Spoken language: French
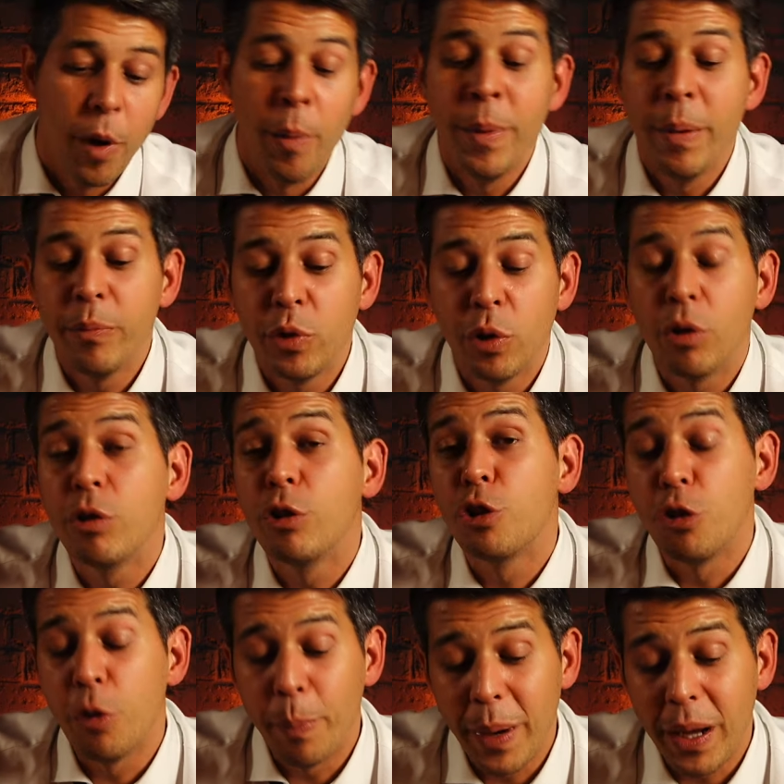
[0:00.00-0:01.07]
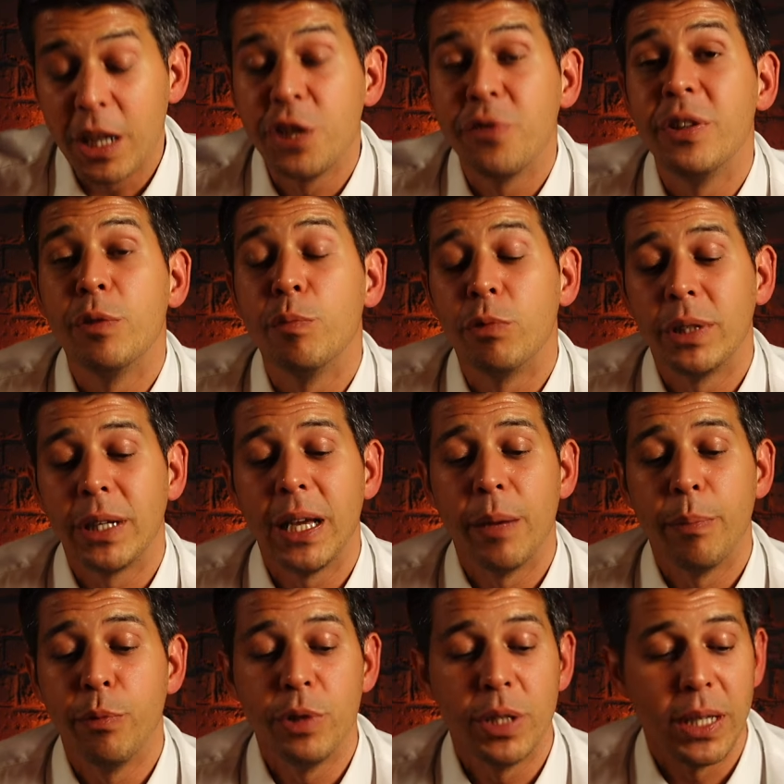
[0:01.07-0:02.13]
En même temps que je te parle, je vais te montrer un
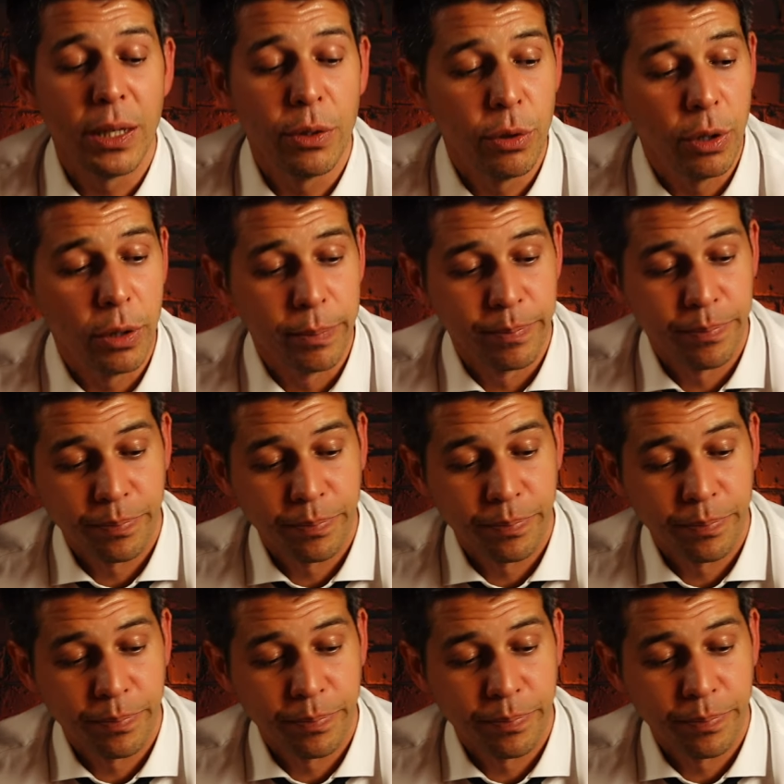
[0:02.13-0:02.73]
peu ce qu'il y a dedans.